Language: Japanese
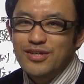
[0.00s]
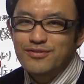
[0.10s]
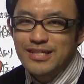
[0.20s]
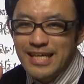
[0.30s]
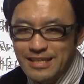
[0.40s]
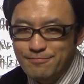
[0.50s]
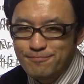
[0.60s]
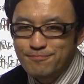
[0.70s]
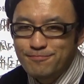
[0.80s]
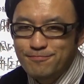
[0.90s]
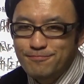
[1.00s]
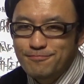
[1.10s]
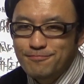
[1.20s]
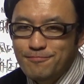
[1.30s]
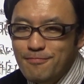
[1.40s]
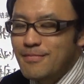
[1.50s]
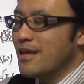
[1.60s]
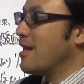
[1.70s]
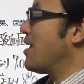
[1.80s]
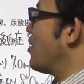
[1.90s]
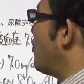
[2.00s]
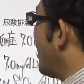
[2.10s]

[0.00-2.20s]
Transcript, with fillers: おいてください。こ